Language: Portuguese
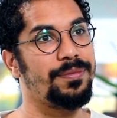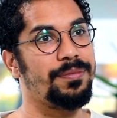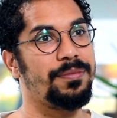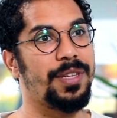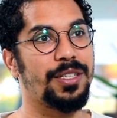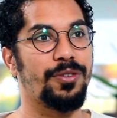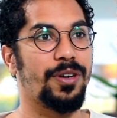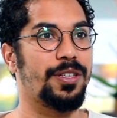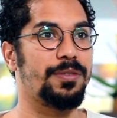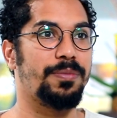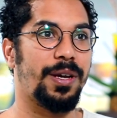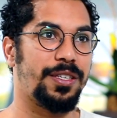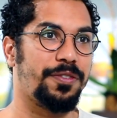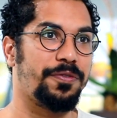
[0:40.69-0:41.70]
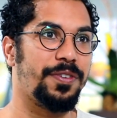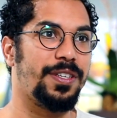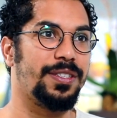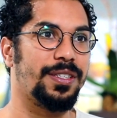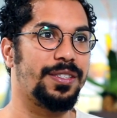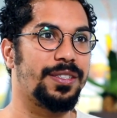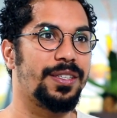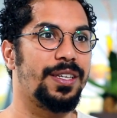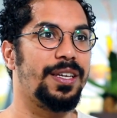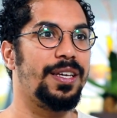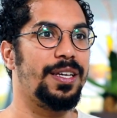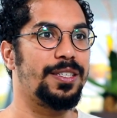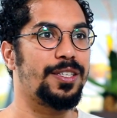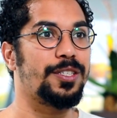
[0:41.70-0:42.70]
nas horas mais difíceis
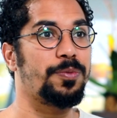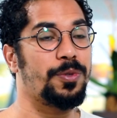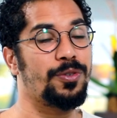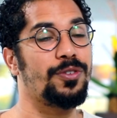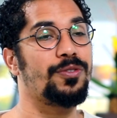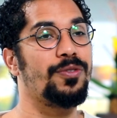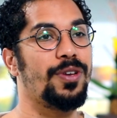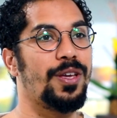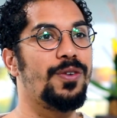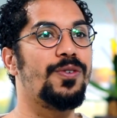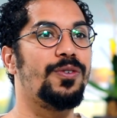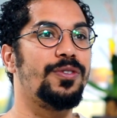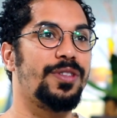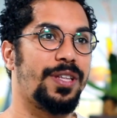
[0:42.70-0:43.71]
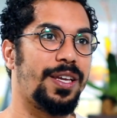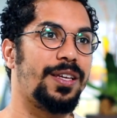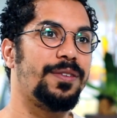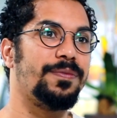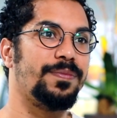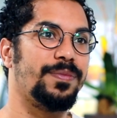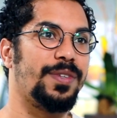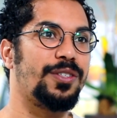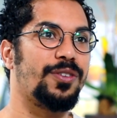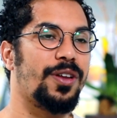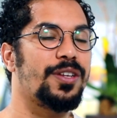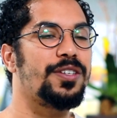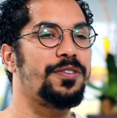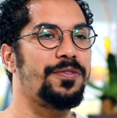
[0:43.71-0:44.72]
são as pessoas com quem eu contei nas
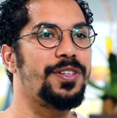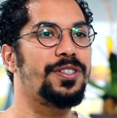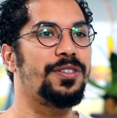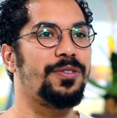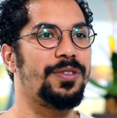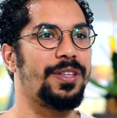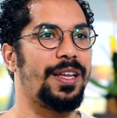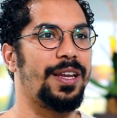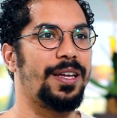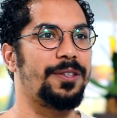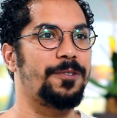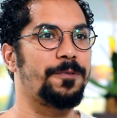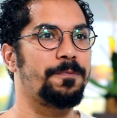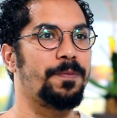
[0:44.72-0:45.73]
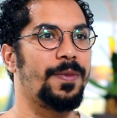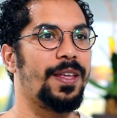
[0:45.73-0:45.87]
horas difíceis do internato.